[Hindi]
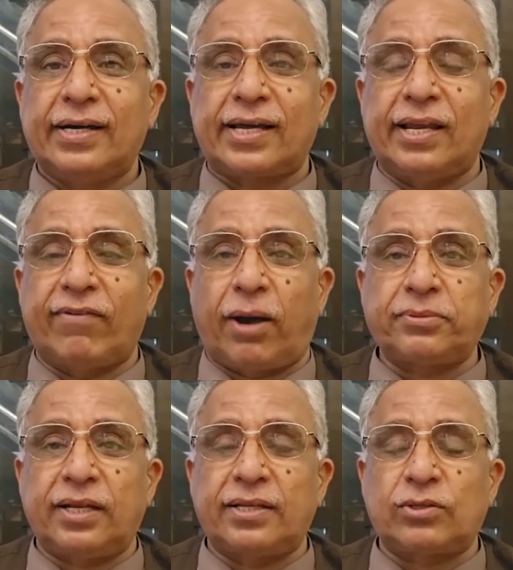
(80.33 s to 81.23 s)
कि
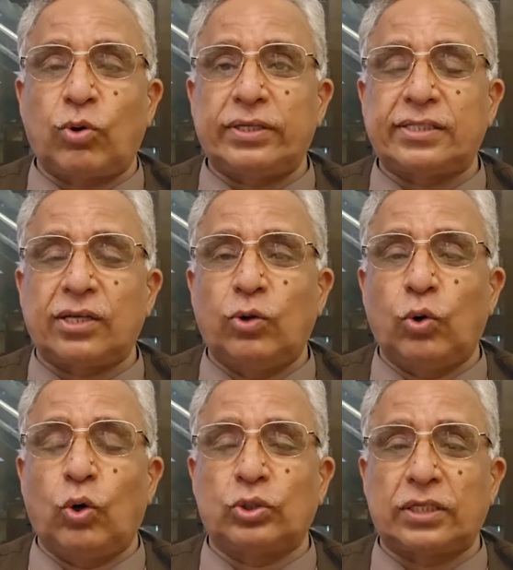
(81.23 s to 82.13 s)
नवाबजा नसल्ला जैसे
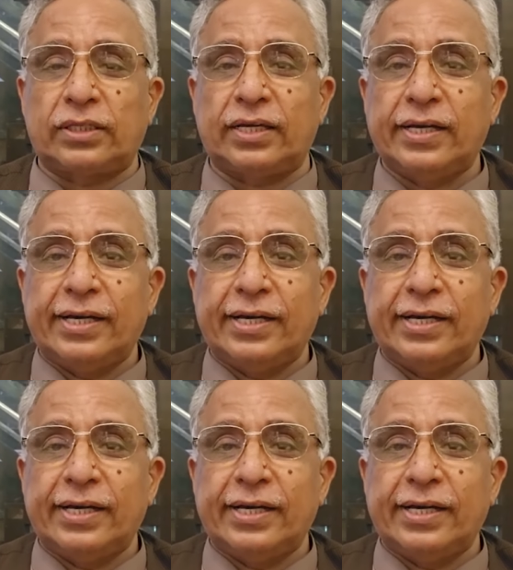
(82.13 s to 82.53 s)
लोग होते थे